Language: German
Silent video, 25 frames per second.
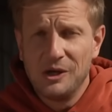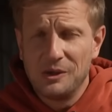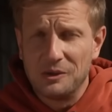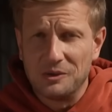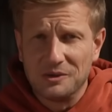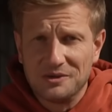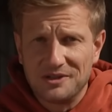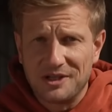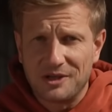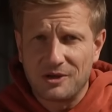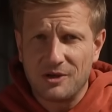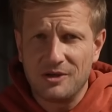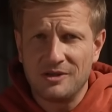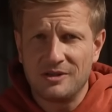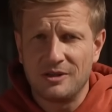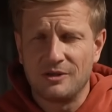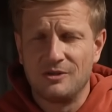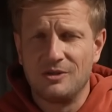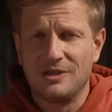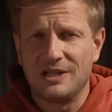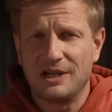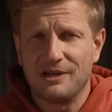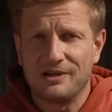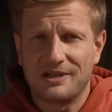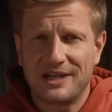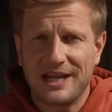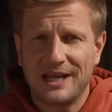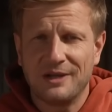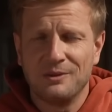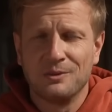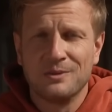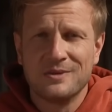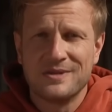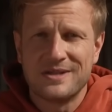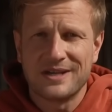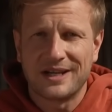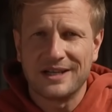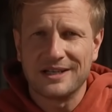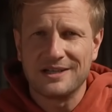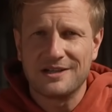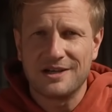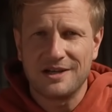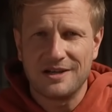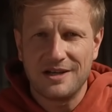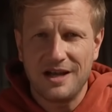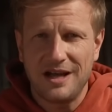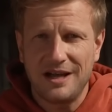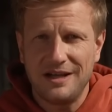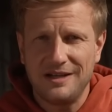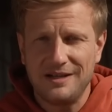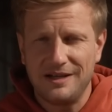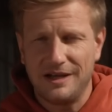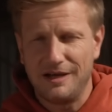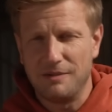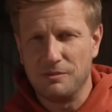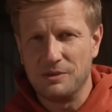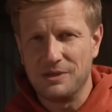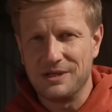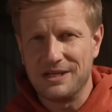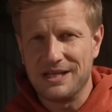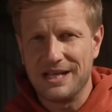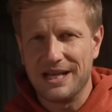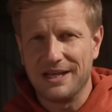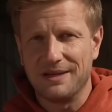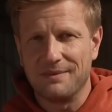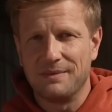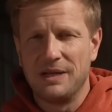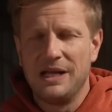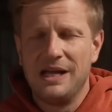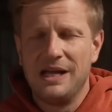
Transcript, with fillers: Und ihr könnt natürlich auch gern unseren Kanal abonnieren.